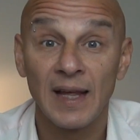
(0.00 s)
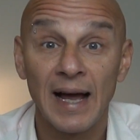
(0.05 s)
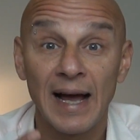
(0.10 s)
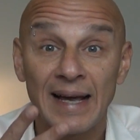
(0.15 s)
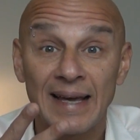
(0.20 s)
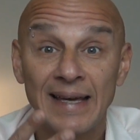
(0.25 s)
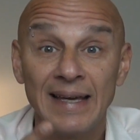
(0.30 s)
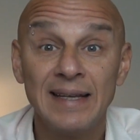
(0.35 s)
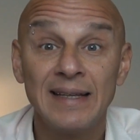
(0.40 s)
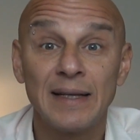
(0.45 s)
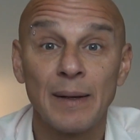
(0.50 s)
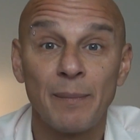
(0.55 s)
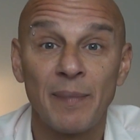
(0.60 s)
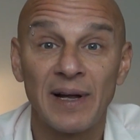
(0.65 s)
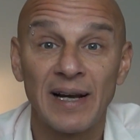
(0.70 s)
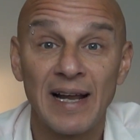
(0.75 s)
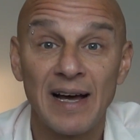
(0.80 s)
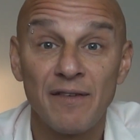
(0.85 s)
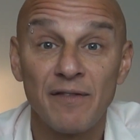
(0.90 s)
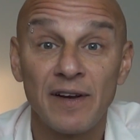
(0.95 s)
A quinta
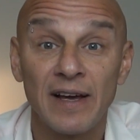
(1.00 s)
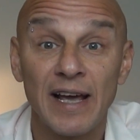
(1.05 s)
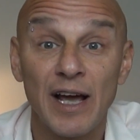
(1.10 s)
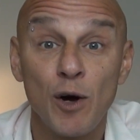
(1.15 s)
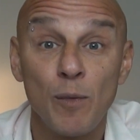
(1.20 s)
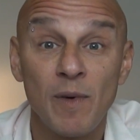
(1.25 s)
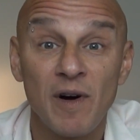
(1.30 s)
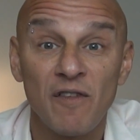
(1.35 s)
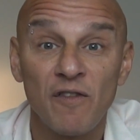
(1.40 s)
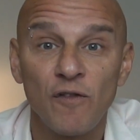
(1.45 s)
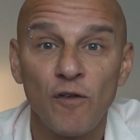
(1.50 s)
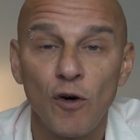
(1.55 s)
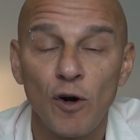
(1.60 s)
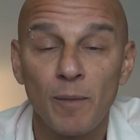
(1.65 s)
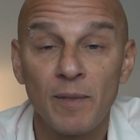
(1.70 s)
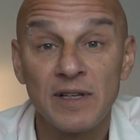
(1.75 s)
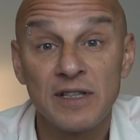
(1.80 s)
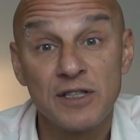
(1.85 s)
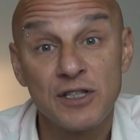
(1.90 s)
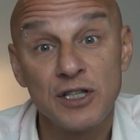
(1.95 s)
palavra é uma
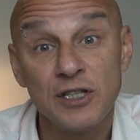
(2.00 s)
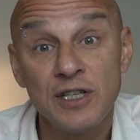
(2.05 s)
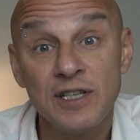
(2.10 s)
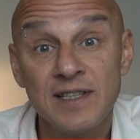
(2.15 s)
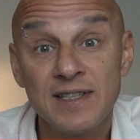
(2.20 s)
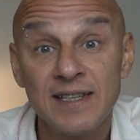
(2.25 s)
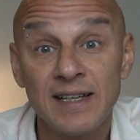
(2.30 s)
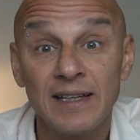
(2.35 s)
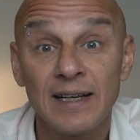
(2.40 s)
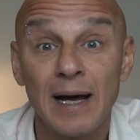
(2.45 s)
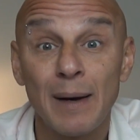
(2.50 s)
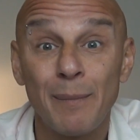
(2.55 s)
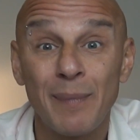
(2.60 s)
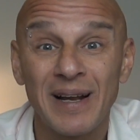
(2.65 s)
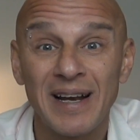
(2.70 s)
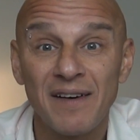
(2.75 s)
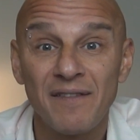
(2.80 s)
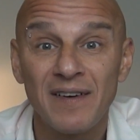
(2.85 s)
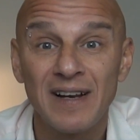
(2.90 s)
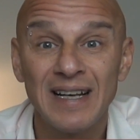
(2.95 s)
forma de dizer a
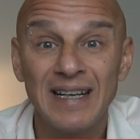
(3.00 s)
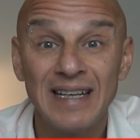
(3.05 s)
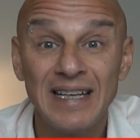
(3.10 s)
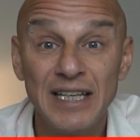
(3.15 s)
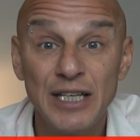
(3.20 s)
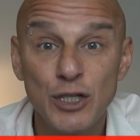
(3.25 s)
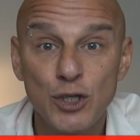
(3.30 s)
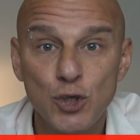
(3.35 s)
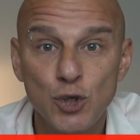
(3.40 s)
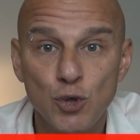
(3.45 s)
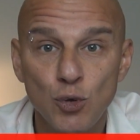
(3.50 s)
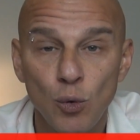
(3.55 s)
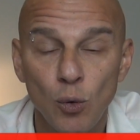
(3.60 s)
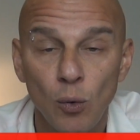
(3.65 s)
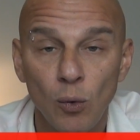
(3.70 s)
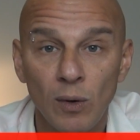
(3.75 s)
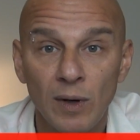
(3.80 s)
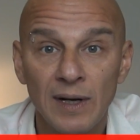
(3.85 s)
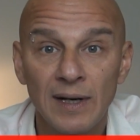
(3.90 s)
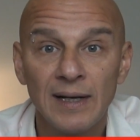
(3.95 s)
palavra
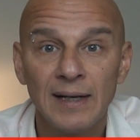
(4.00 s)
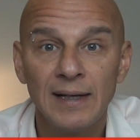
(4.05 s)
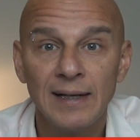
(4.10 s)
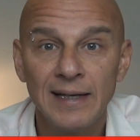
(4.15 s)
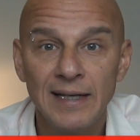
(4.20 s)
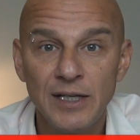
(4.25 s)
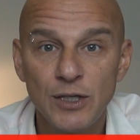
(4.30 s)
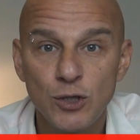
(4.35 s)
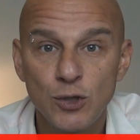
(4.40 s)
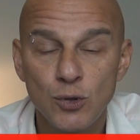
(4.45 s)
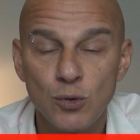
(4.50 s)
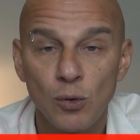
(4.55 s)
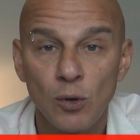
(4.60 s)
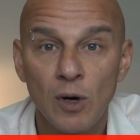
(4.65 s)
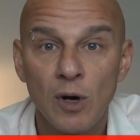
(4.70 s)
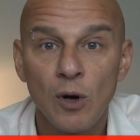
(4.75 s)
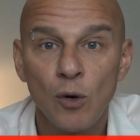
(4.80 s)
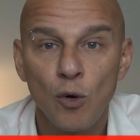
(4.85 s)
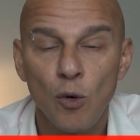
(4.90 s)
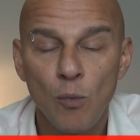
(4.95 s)
lixo. Lixo.
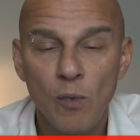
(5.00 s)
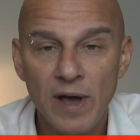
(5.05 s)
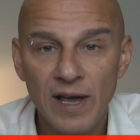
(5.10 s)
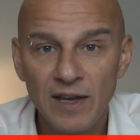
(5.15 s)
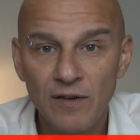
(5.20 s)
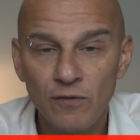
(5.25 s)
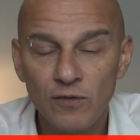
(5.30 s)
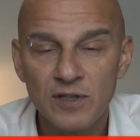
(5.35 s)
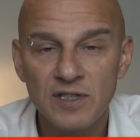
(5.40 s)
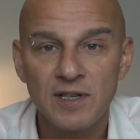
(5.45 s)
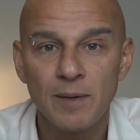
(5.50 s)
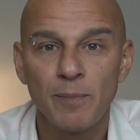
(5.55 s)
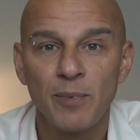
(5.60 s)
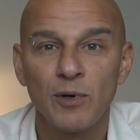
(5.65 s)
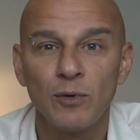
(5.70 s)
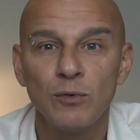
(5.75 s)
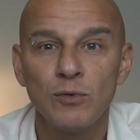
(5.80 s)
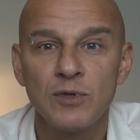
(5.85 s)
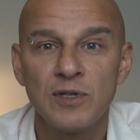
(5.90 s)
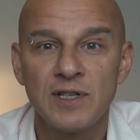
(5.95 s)
Como é que você
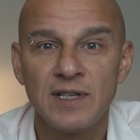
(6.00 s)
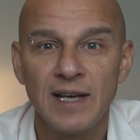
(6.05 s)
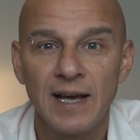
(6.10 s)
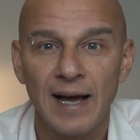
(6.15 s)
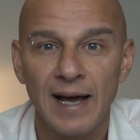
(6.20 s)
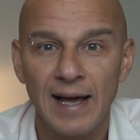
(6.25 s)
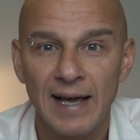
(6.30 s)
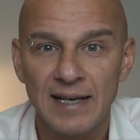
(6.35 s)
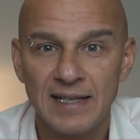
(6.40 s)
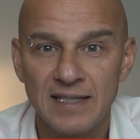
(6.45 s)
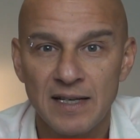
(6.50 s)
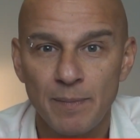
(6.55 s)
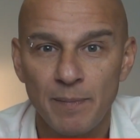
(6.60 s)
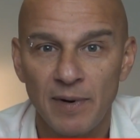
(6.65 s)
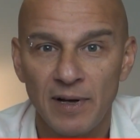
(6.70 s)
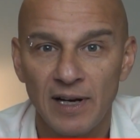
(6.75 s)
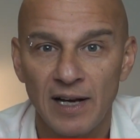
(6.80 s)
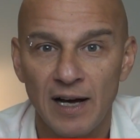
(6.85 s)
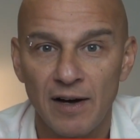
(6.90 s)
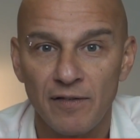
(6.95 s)
pronuncia essa
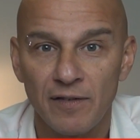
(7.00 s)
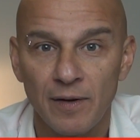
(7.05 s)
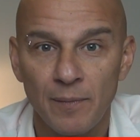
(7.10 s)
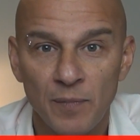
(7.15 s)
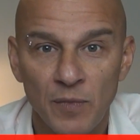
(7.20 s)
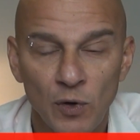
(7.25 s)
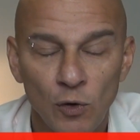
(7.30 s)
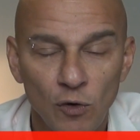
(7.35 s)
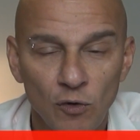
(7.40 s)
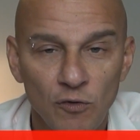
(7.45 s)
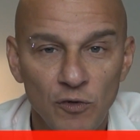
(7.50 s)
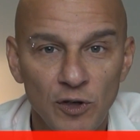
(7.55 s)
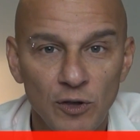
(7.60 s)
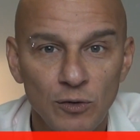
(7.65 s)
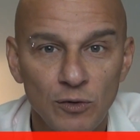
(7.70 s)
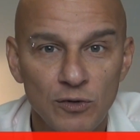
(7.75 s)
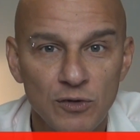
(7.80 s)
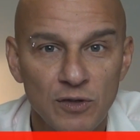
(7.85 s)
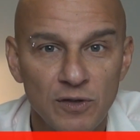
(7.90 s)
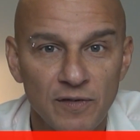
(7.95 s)
palavra?
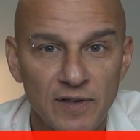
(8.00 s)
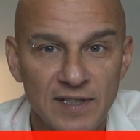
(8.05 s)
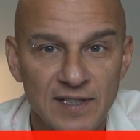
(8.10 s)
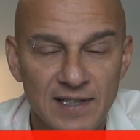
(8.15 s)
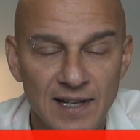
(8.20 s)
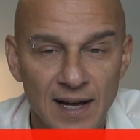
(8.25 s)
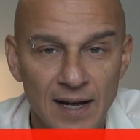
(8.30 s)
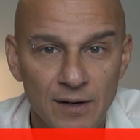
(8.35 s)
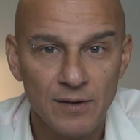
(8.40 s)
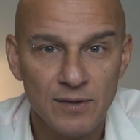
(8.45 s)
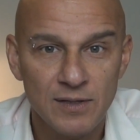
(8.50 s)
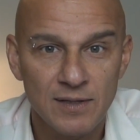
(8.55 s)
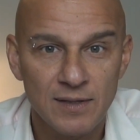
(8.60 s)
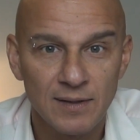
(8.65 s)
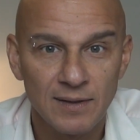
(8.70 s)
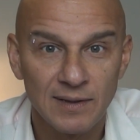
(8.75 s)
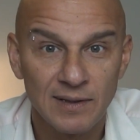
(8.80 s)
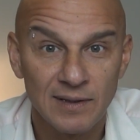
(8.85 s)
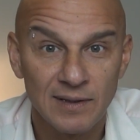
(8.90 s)
Ouvido nos universitários?